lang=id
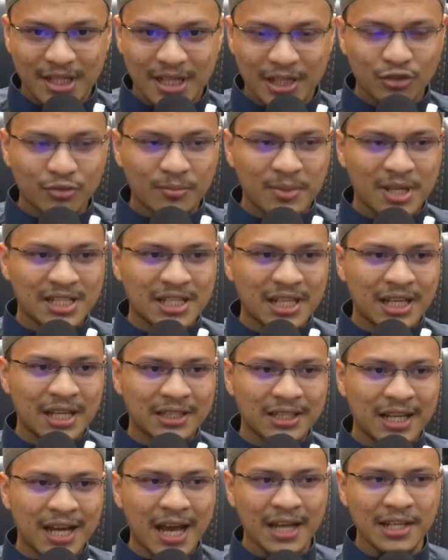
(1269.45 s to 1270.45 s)
Atau masih
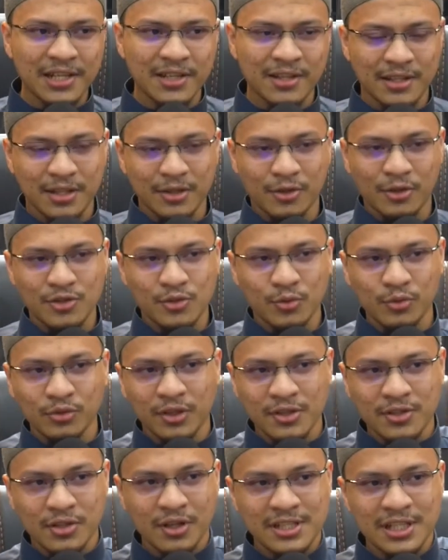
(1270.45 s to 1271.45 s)
ingat gak hadisnya
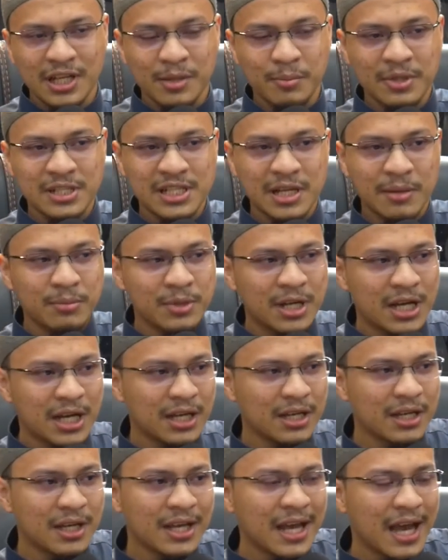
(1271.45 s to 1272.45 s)
Rasulullah SAW bersabda,
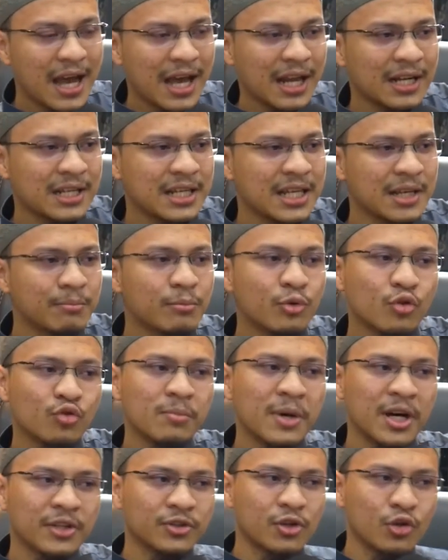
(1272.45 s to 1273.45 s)

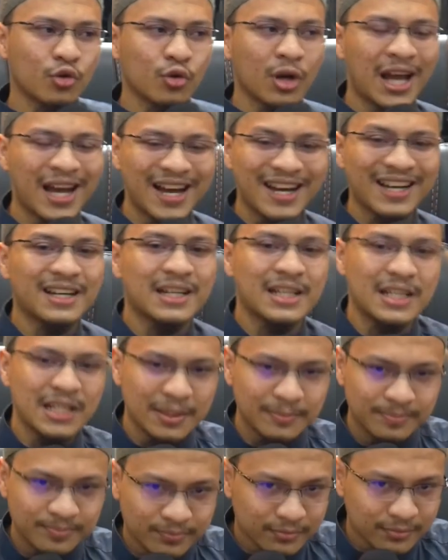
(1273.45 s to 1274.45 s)
Al-kibru batarul
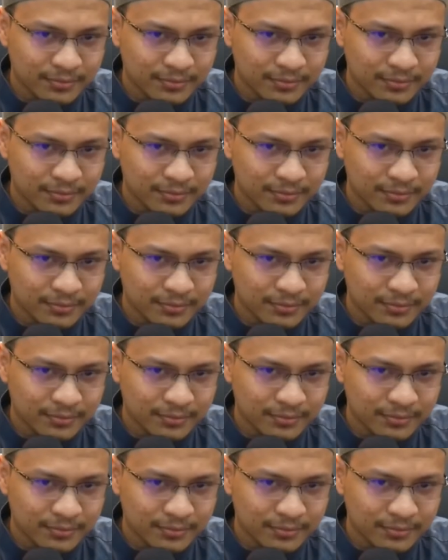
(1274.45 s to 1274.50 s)
haqi